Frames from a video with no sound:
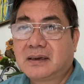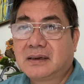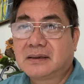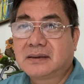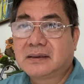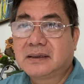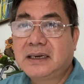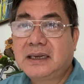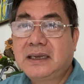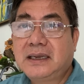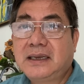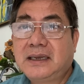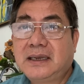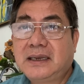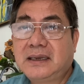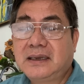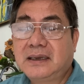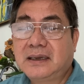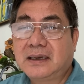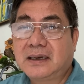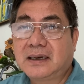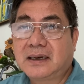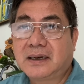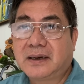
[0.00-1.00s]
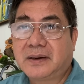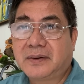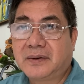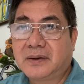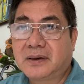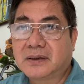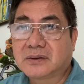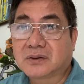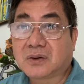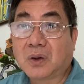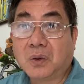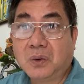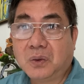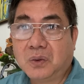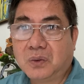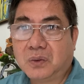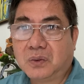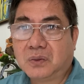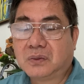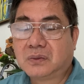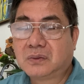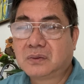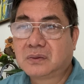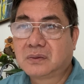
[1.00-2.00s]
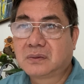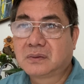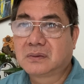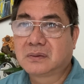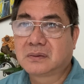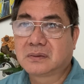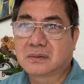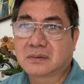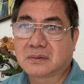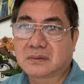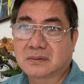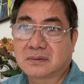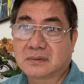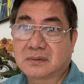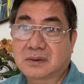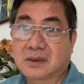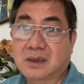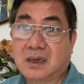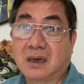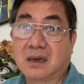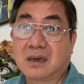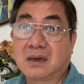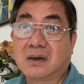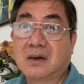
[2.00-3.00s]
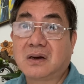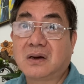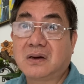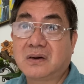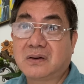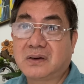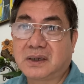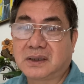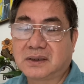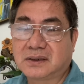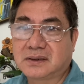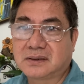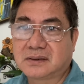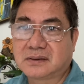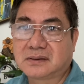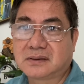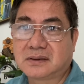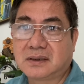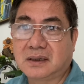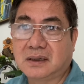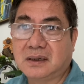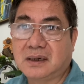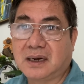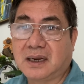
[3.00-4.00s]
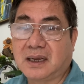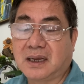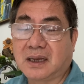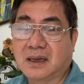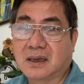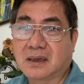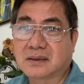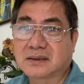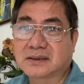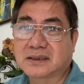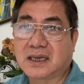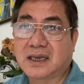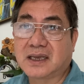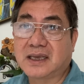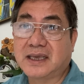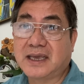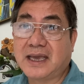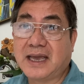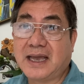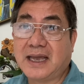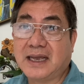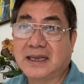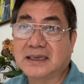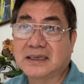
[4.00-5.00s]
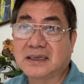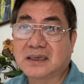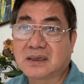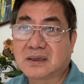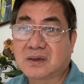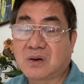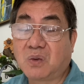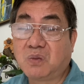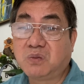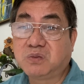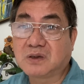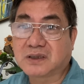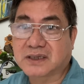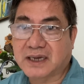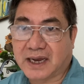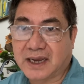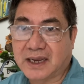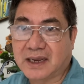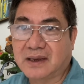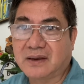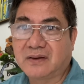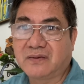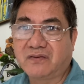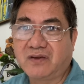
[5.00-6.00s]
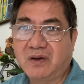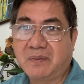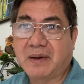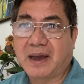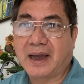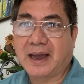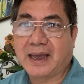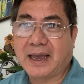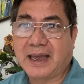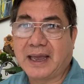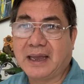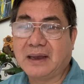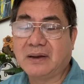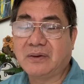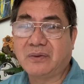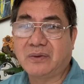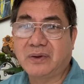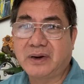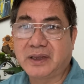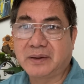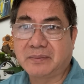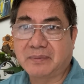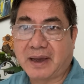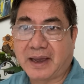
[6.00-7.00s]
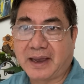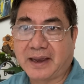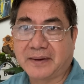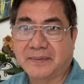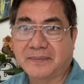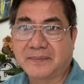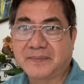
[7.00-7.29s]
đi uh, tù concurrent tức là thời gian cùng chạy với bản án của liên bang